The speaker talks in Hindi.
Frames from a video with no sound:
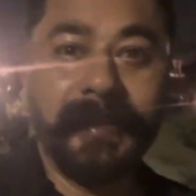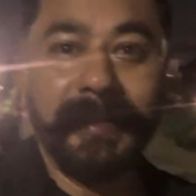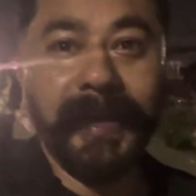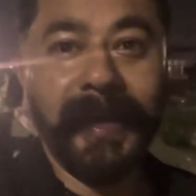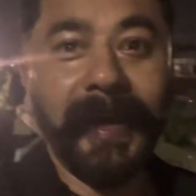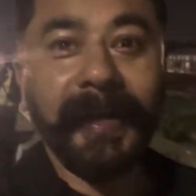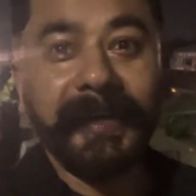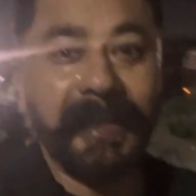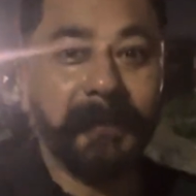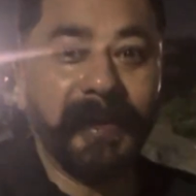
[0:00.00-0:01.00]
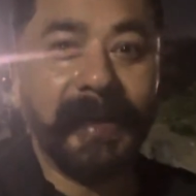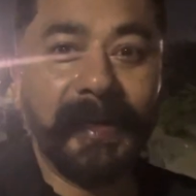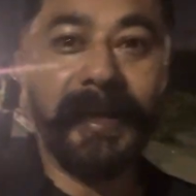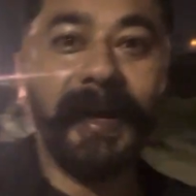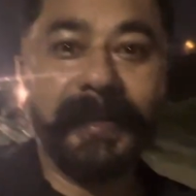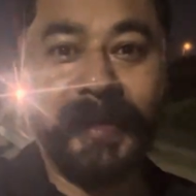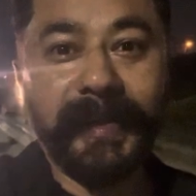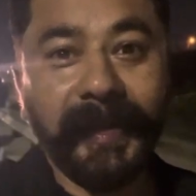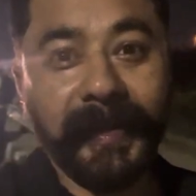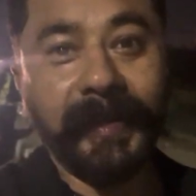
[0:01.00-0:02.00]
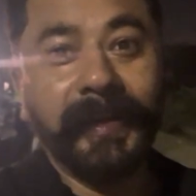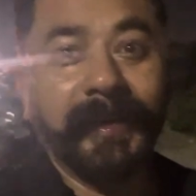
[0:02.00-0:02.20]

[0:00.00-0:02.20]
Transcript: यह है ड्रीम राइड लद्दाख के लिए